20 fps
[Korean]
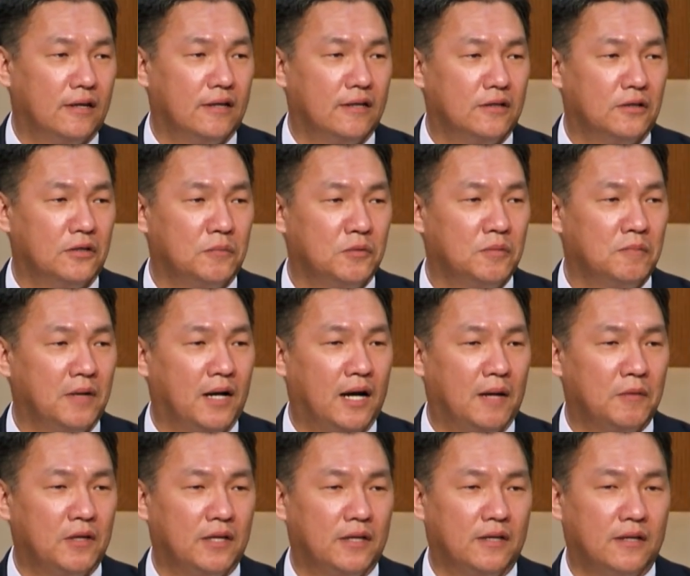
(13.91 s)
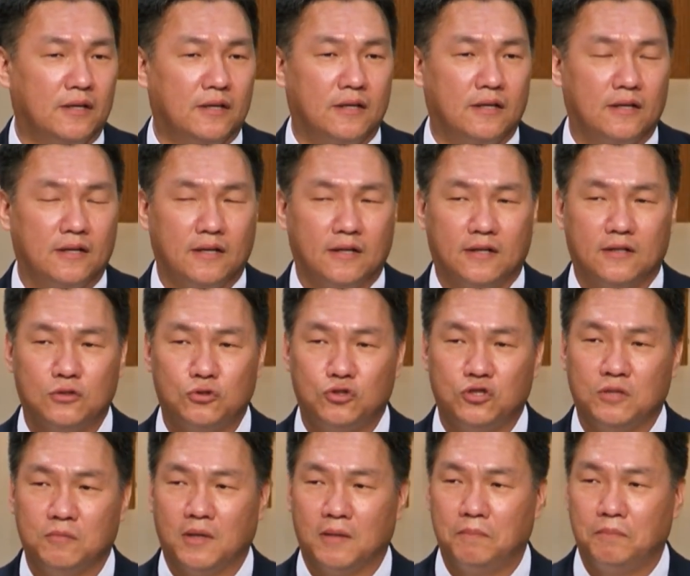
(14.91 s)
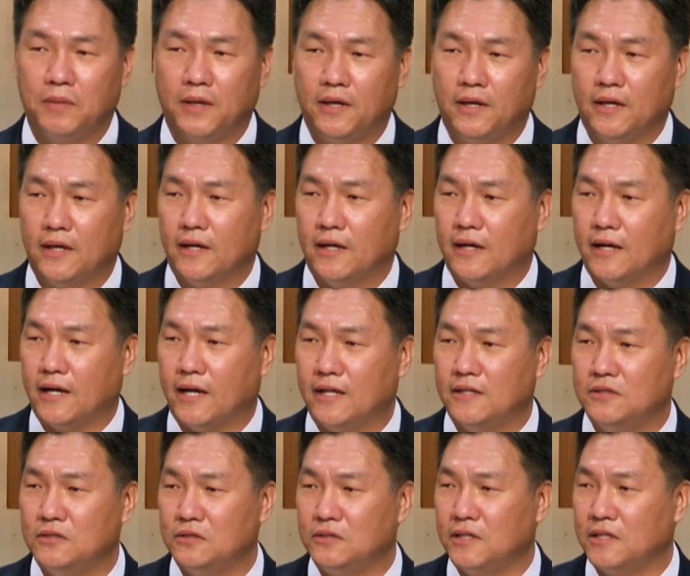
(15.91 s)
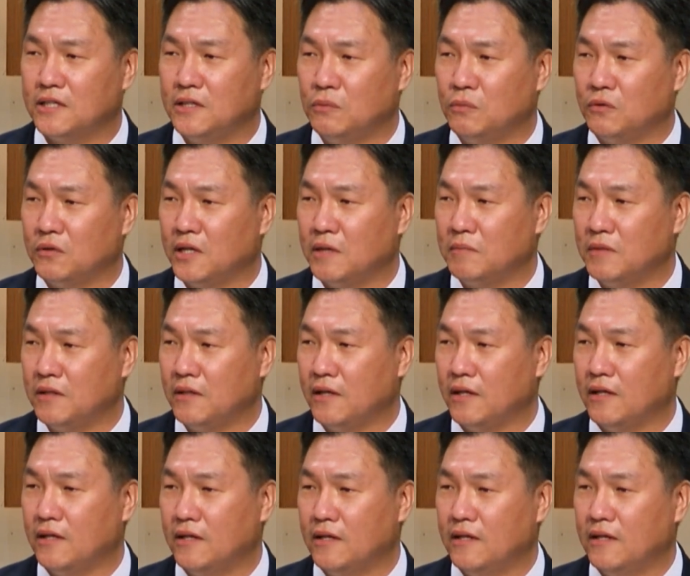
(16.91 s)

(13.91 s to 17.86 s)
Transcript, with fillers: 여러분의 마음이 주님 앞에 간절하길 원합니다.